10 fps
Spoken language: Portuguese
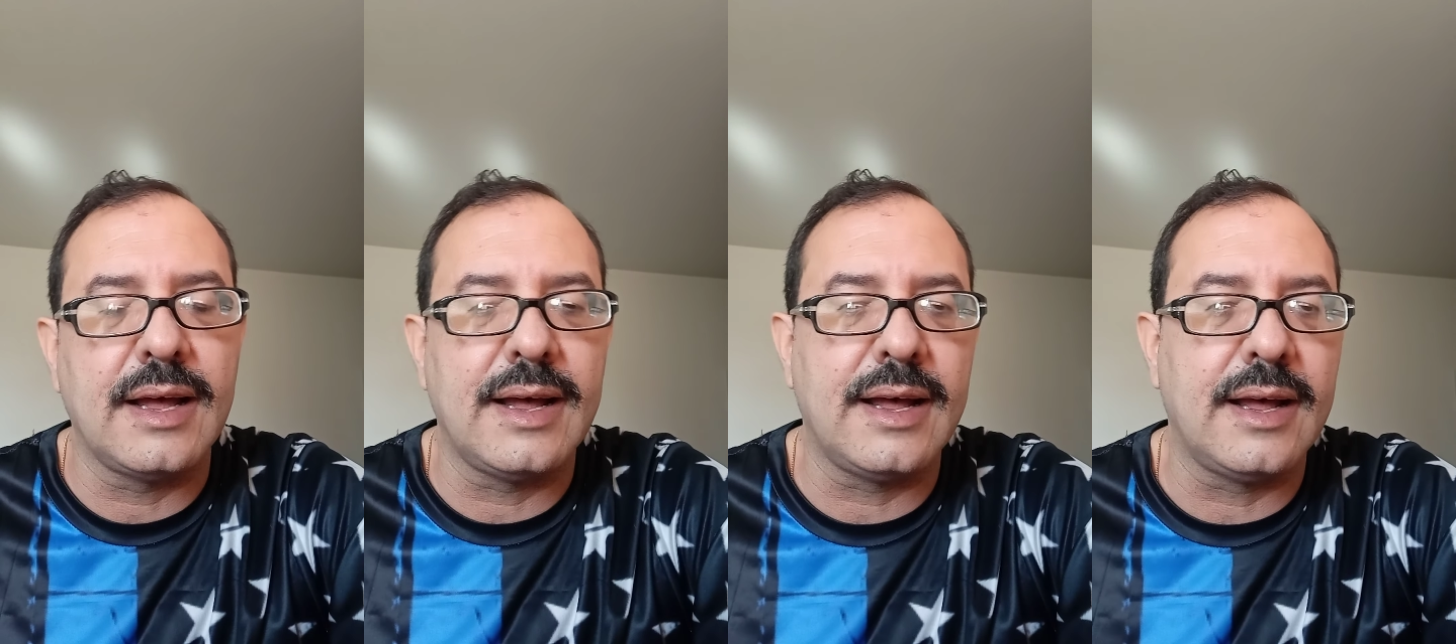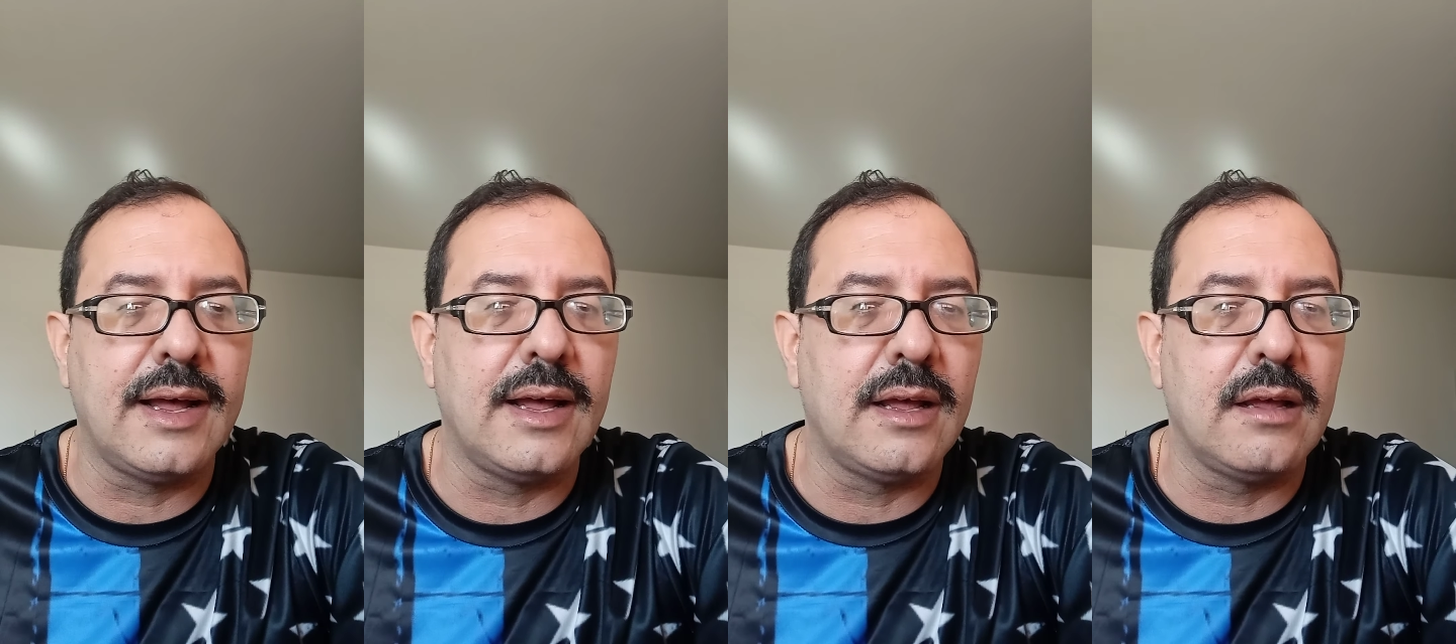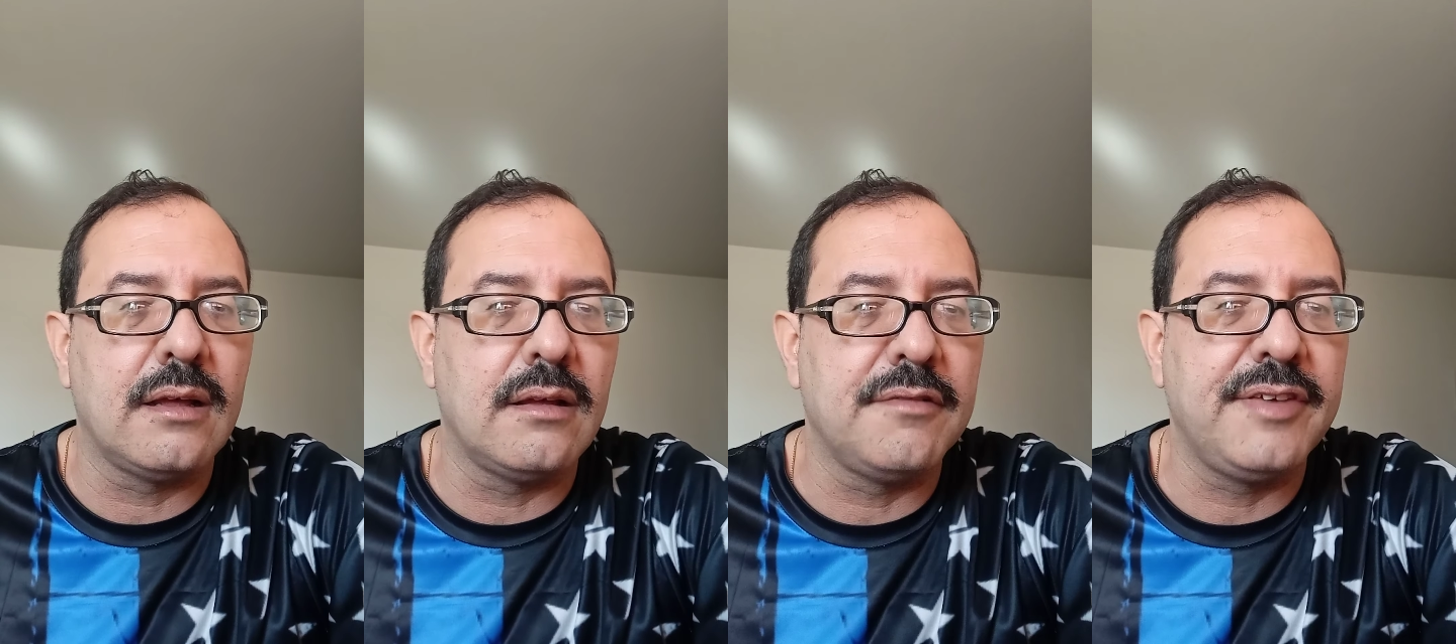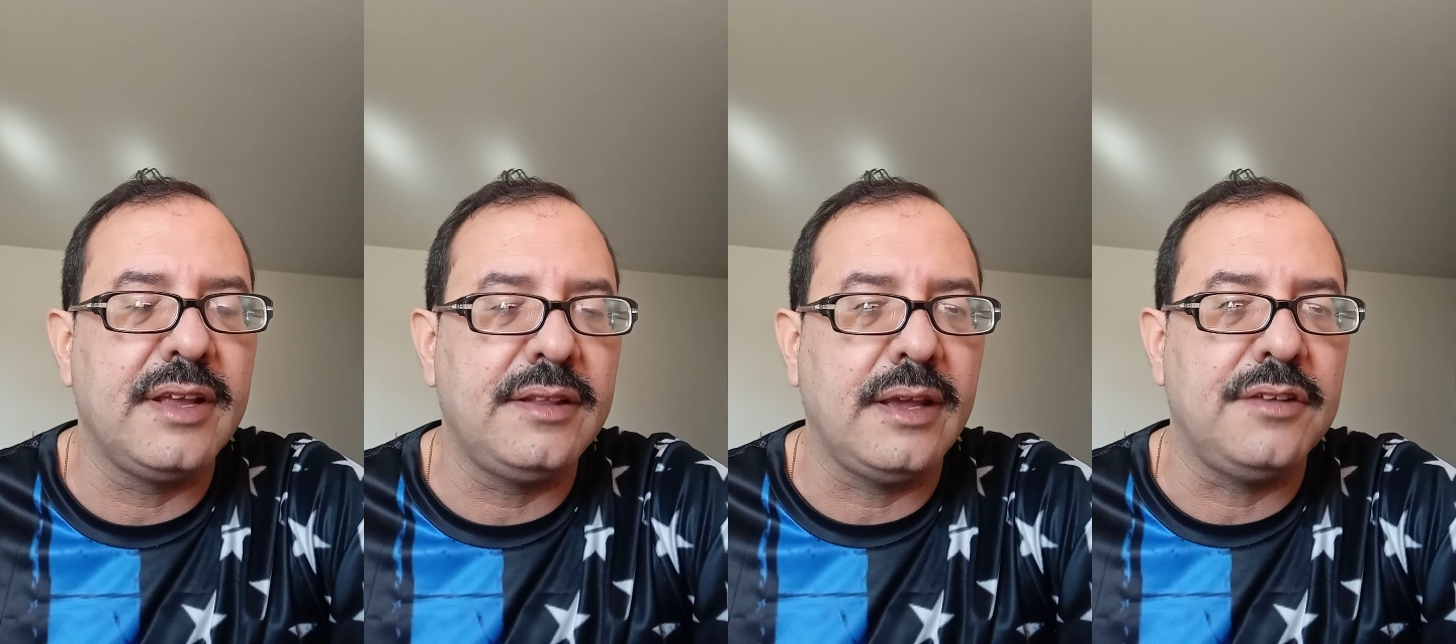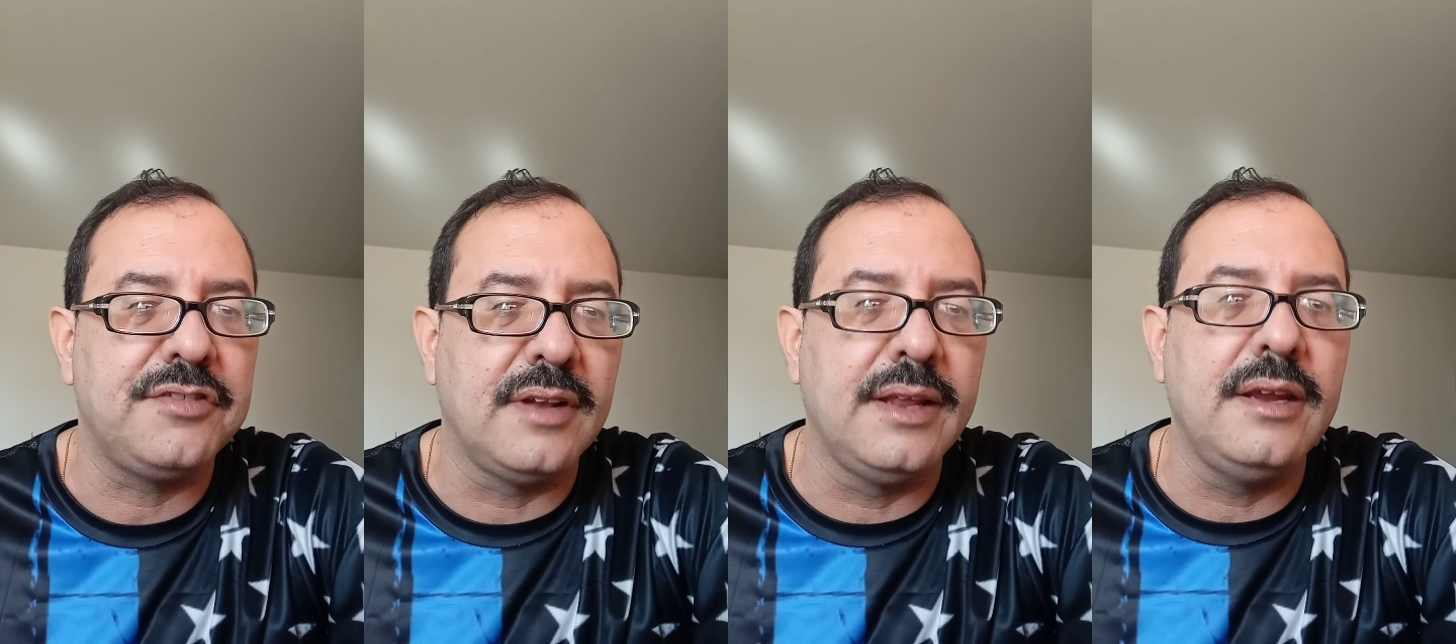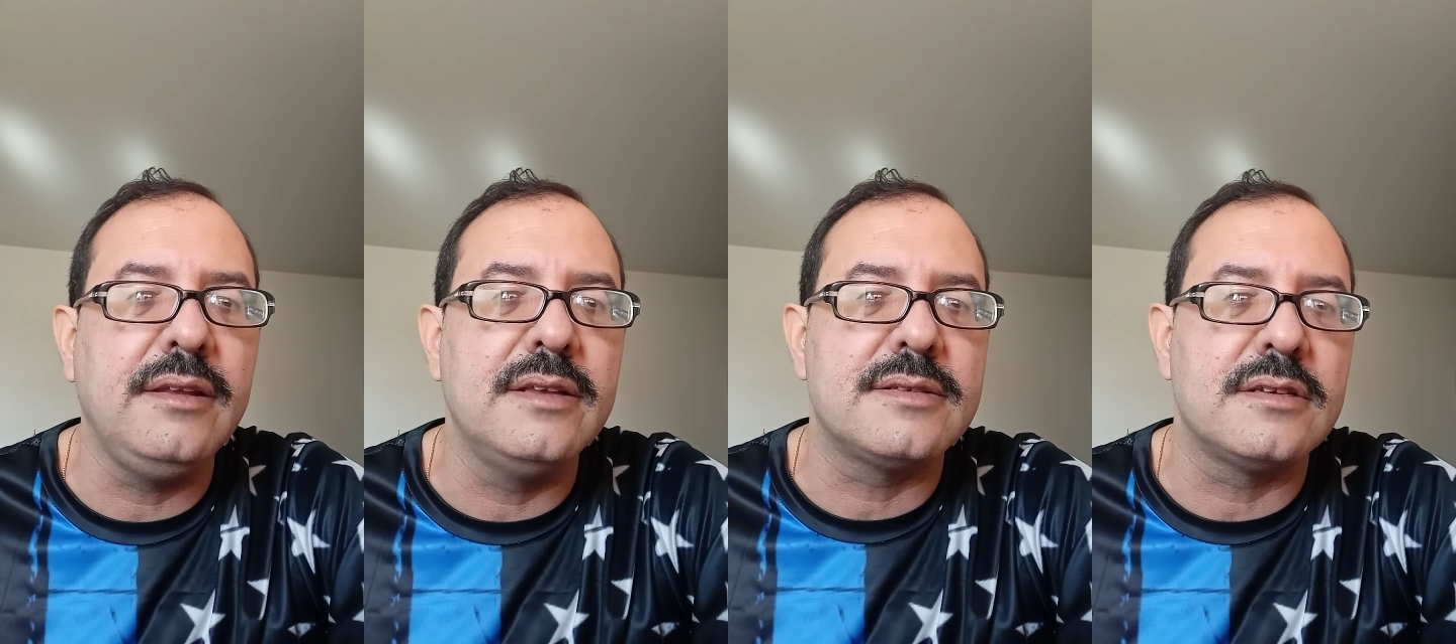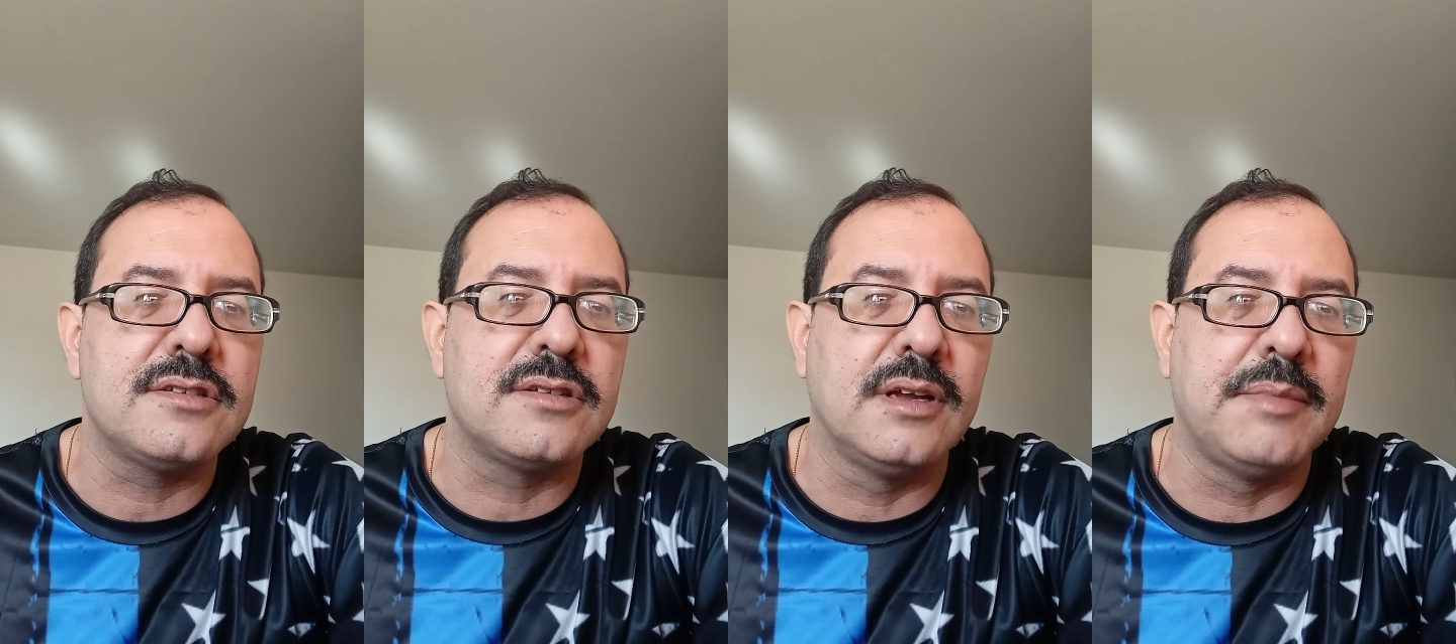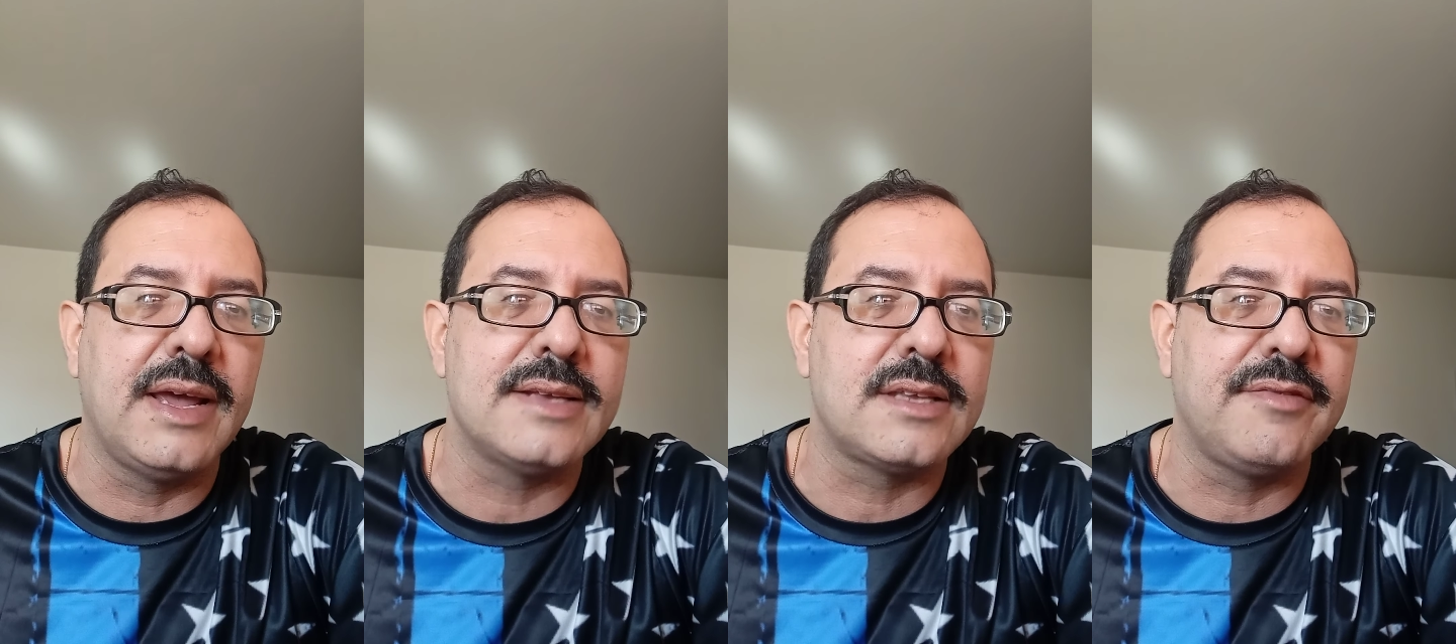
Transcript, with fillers: a vertente leninista chama essa